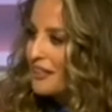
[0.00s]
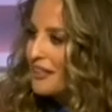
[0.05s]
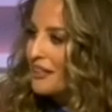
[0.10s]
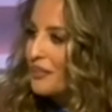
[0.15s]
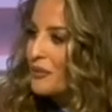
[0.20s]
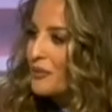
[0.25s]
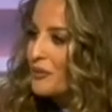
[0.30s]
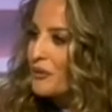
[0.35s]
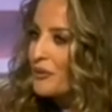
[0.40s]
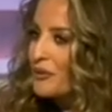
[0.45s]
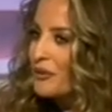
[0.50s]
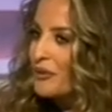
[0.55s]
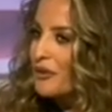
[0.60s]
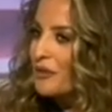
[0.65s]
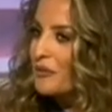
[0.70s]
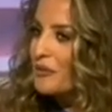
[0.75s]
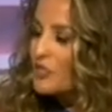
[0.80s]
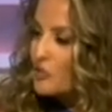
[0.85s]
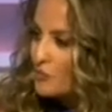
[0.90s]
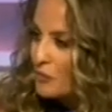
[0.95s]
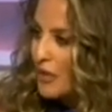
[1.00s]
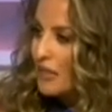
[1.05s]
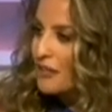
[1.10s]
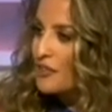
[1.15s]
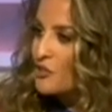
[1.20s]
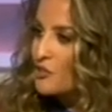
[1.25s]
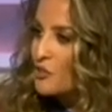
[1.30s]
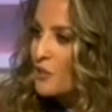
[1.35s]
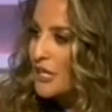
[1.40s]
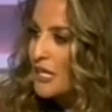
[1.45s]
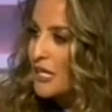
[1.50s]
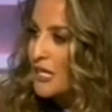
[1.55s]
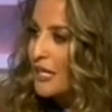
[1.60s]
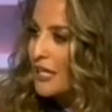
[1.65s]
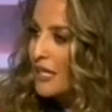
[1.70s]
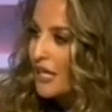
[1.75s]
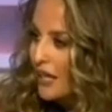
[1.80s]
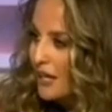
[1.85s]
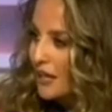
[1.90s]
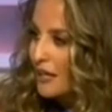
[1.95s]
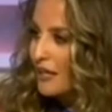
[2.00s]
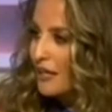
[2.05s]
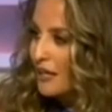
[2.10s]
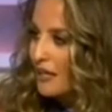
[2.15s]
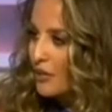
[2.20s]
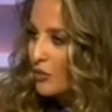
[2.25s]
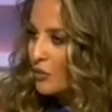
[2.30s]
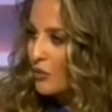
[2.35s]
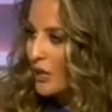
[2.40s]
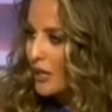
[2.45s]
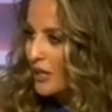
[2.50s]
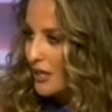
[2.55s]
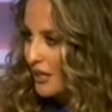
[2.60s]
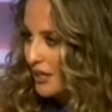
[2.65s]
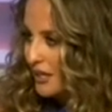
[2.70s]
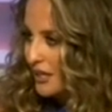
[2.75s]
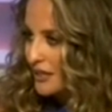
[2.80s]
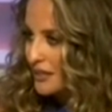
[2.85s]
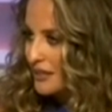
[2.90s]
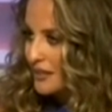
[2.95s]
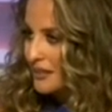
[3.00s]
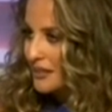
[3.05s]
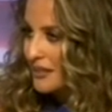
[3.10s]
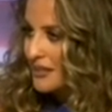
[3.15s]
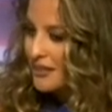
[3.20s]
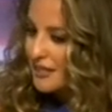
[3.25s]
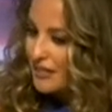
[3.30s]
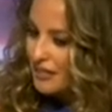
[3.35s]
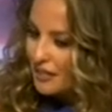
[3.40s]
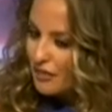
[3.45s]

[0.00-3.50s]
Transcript: لأنه بيشبهني شوي يعني لهلأ الأدوار اللي أخذتها